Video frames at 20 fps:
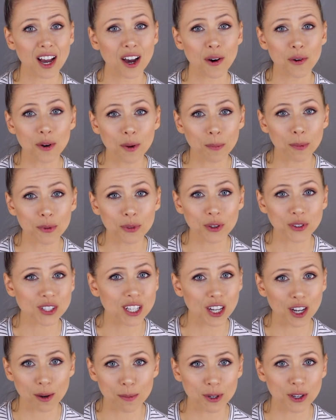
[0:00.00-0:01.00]
a
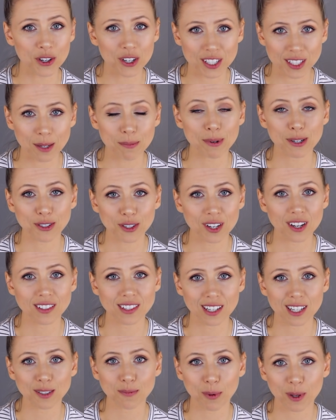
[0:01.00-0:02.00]
1.5 millones de personas
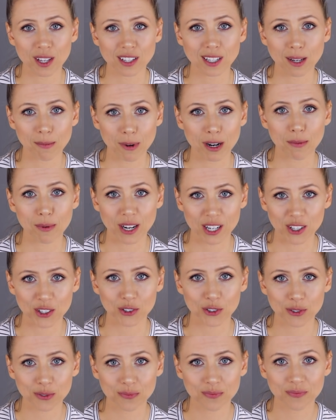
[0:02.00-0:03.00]
se les puede llamar
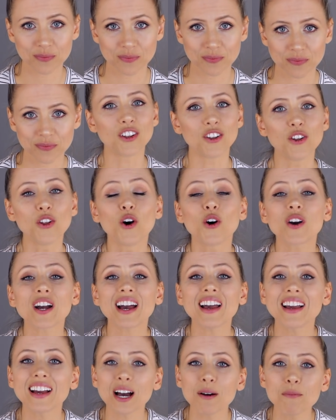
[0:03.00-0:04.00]
varios no
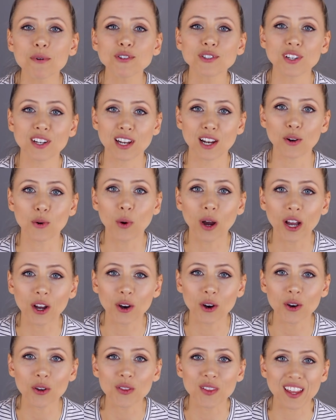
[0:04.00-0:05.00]
caigamos en el
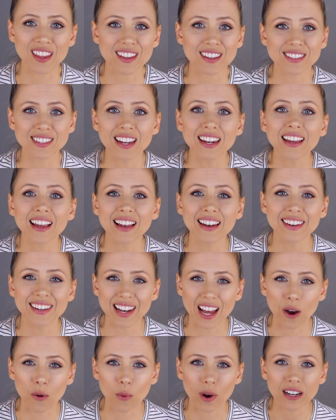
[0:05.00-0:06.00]
juego de decir que el
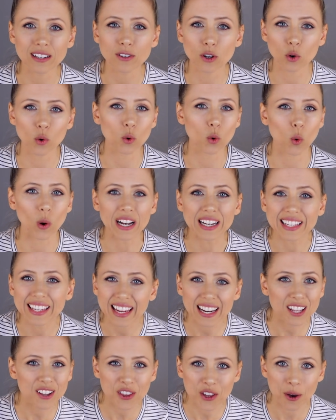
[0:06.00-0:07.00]
náhuatl o
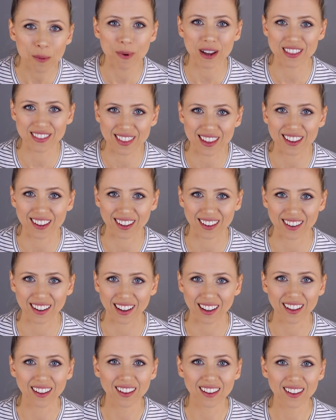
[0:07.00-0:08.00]
cualquier idioma
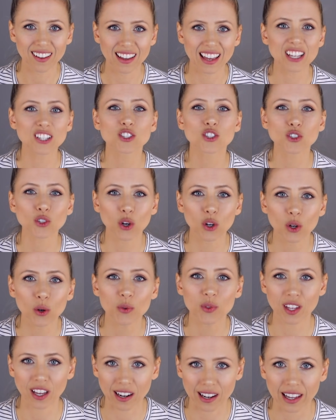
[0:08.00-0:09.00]
indígena es solo
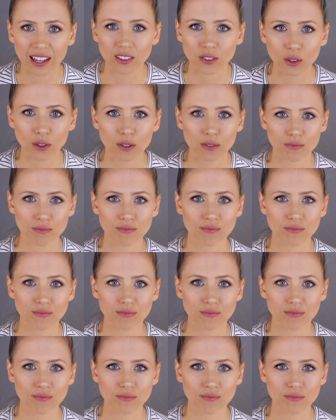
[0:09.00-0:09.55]
un dialecto.